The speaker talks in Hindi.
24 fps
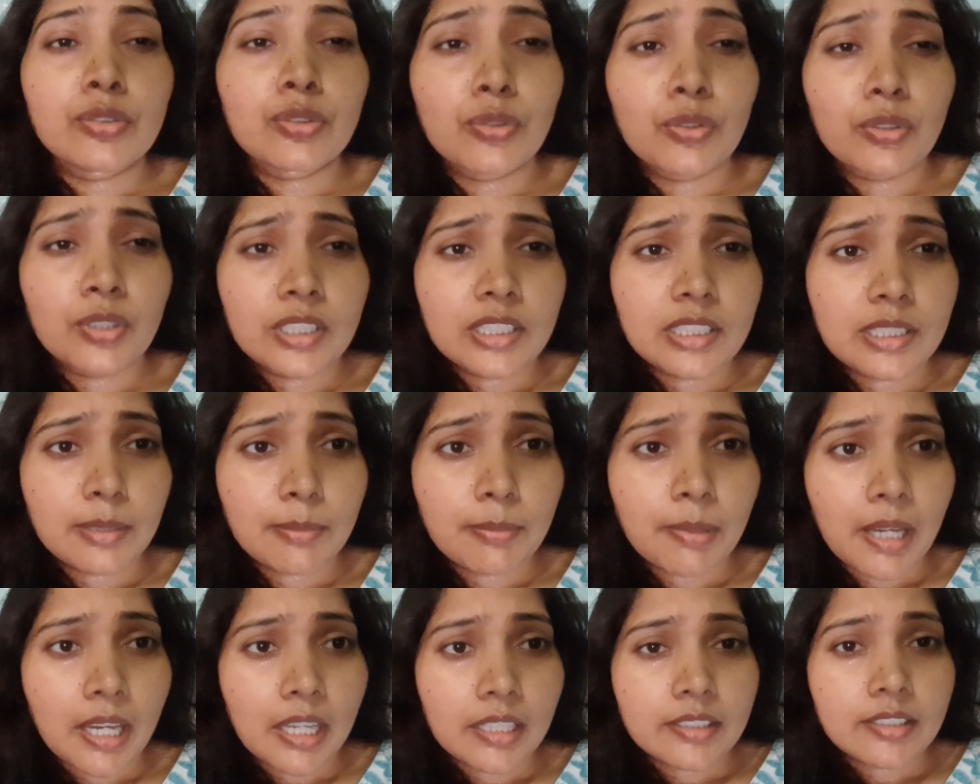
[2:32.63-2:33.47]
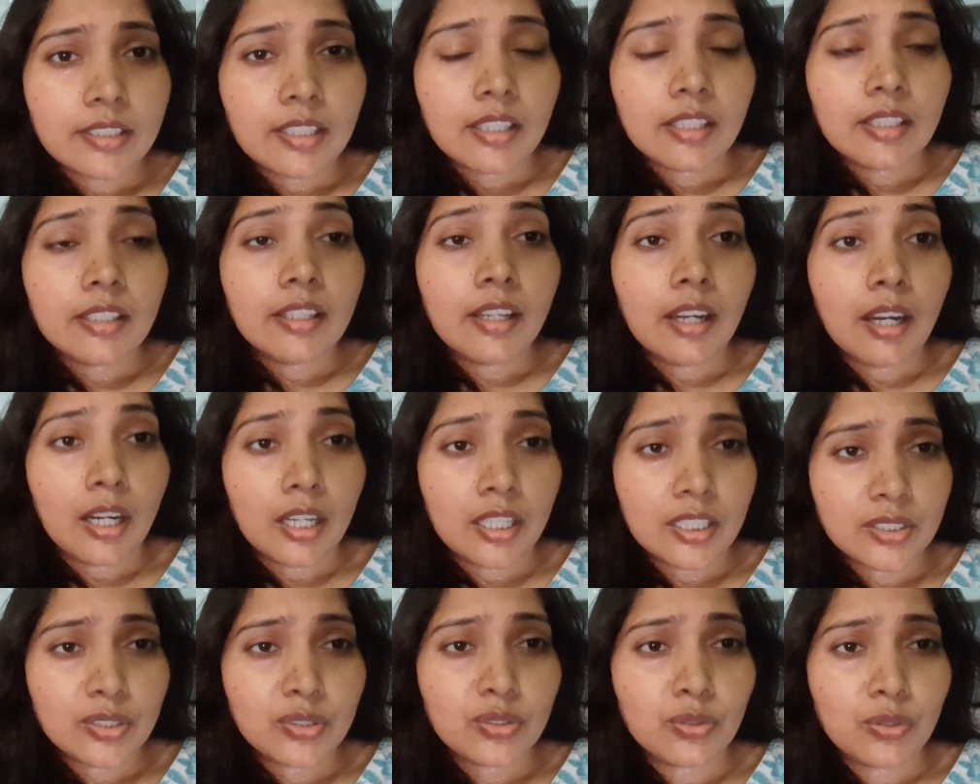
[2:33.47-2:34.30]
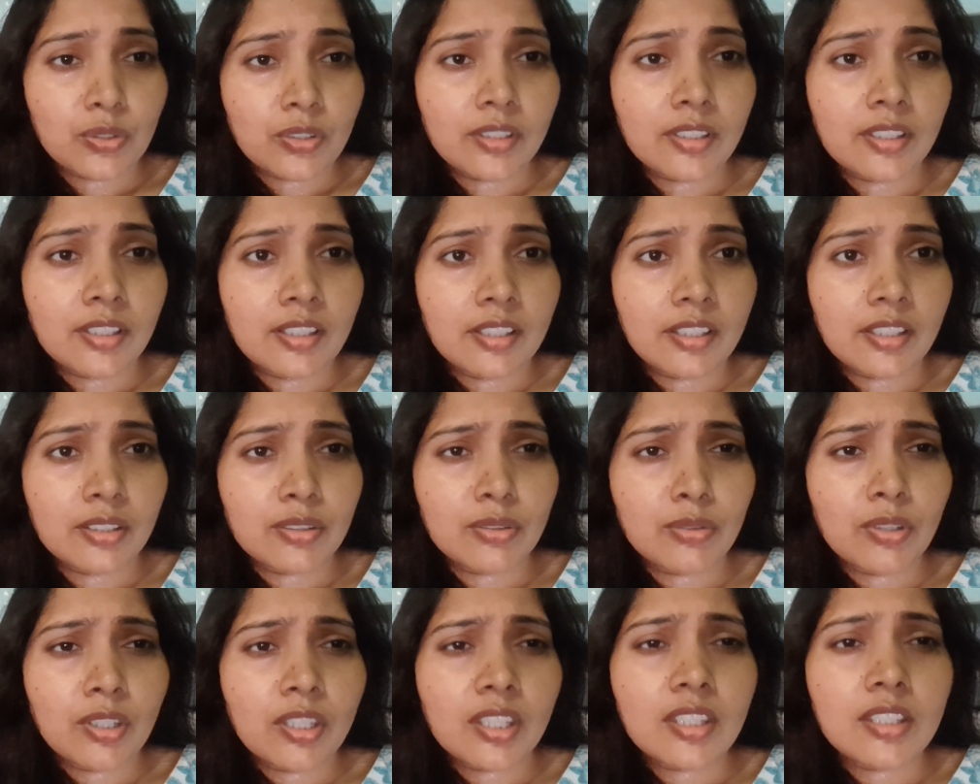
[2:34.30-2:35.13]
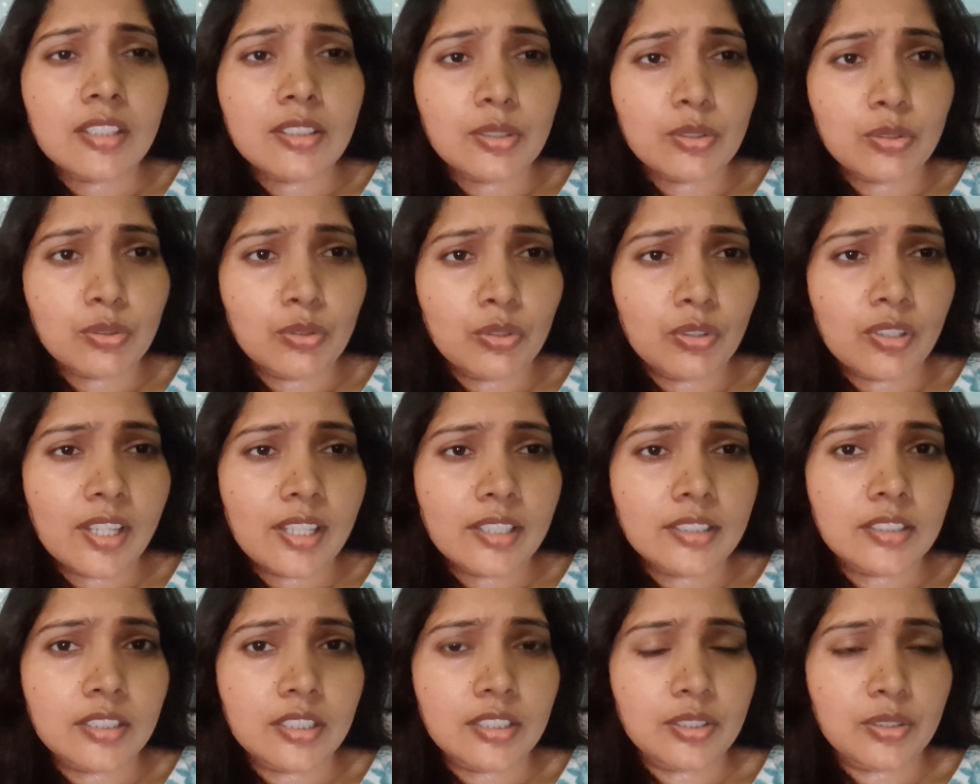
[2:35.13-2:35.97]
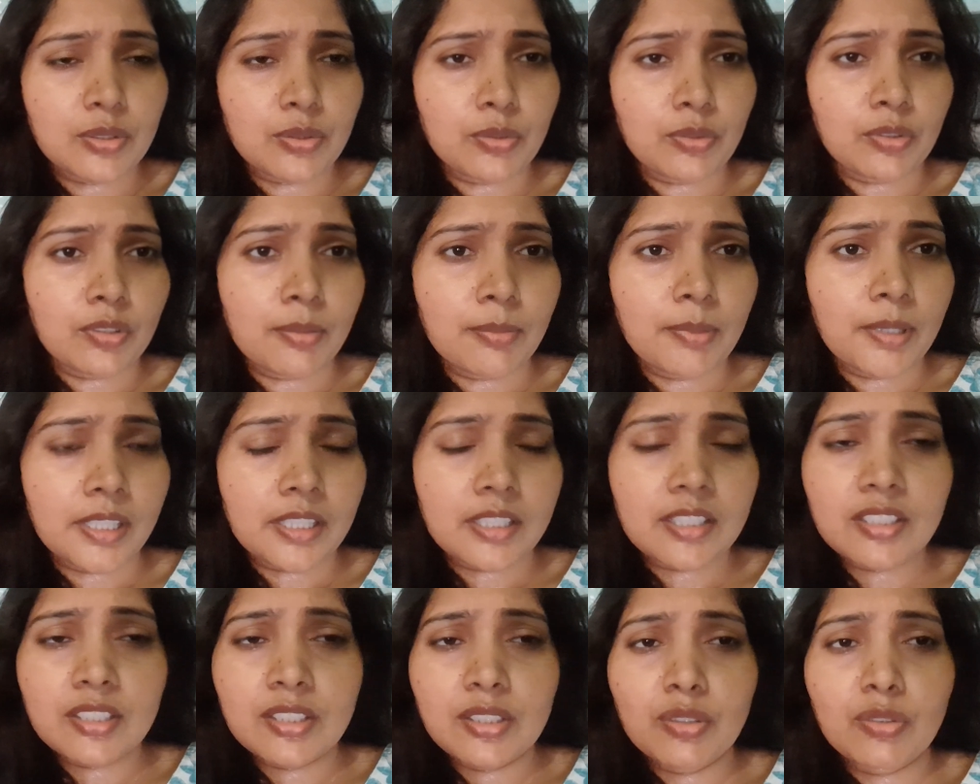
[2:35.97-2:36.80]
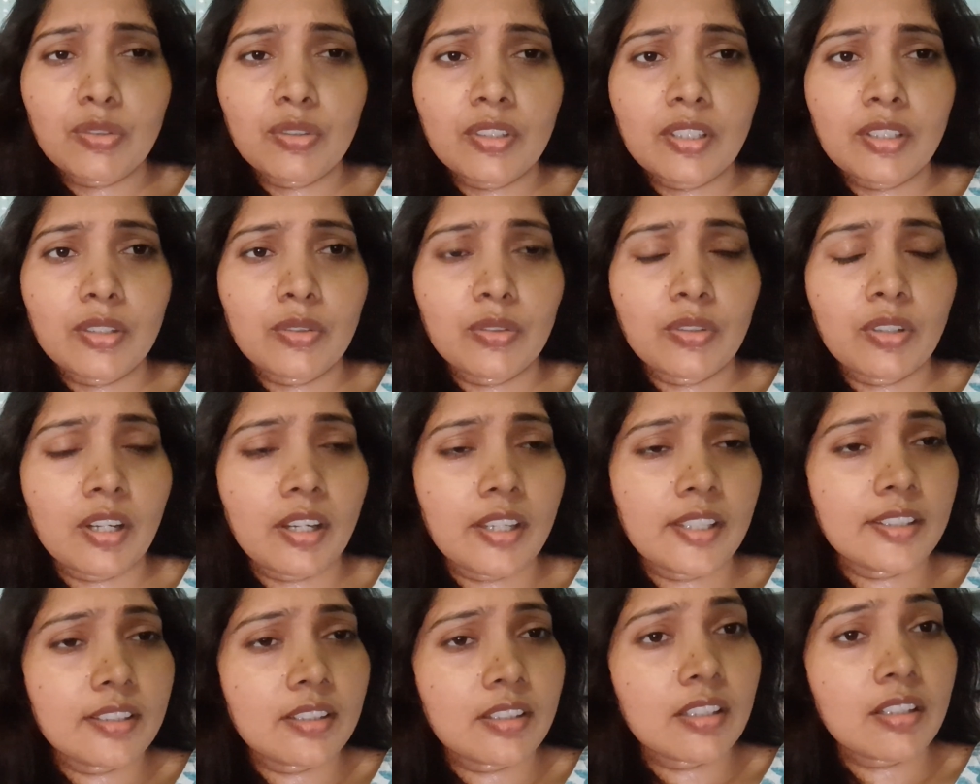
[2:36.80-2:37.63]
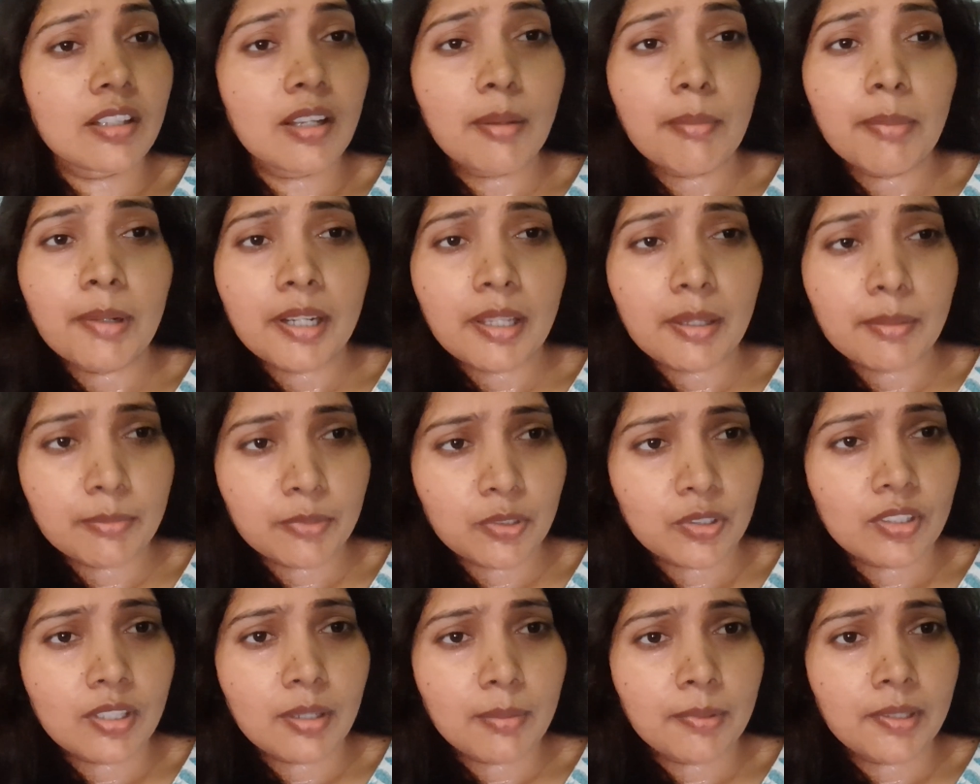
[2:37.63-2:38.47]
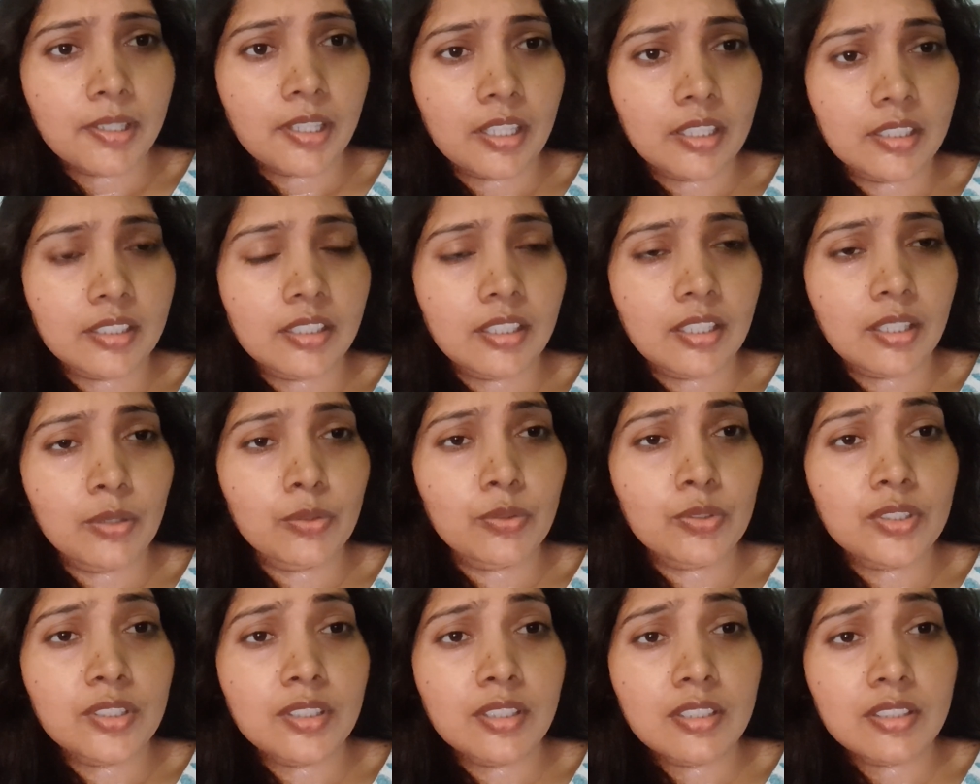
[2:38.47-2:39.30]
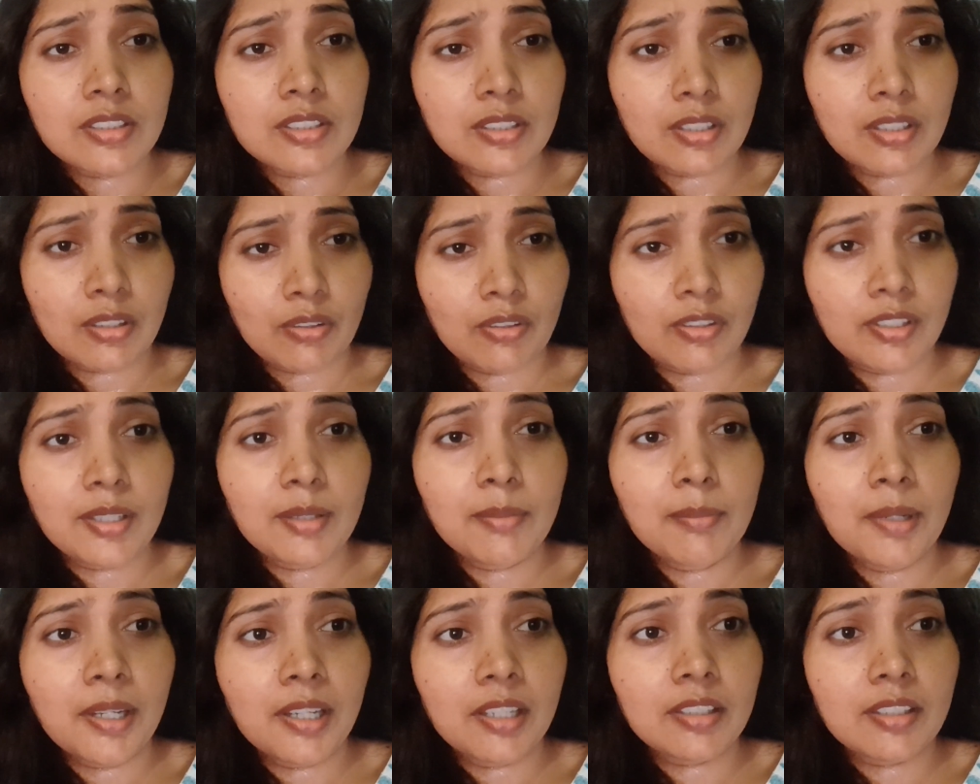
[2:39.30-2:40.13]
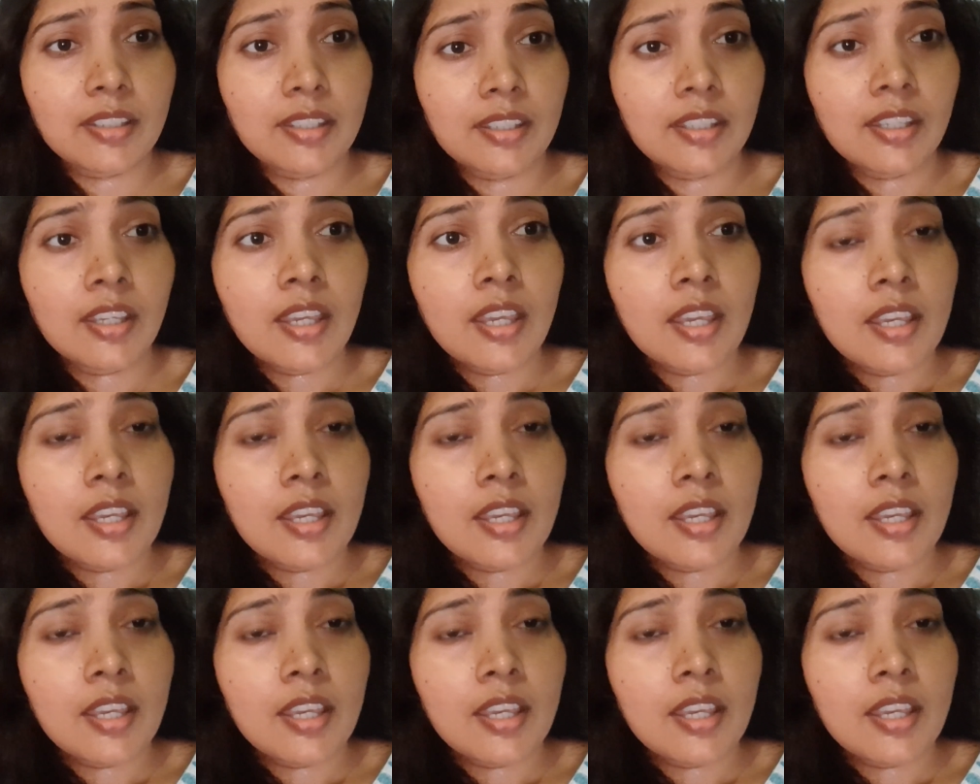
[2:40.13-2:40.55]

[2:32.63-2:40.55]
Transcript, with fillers: छोटी सी बात के लिए हाथ छोड़ने लगे तो ये किसको डाइजेस्ट होगा भाई किसी को नहीं होगा इतना बड़ा मुद्दा बना दिया उसने सॉरी मांगी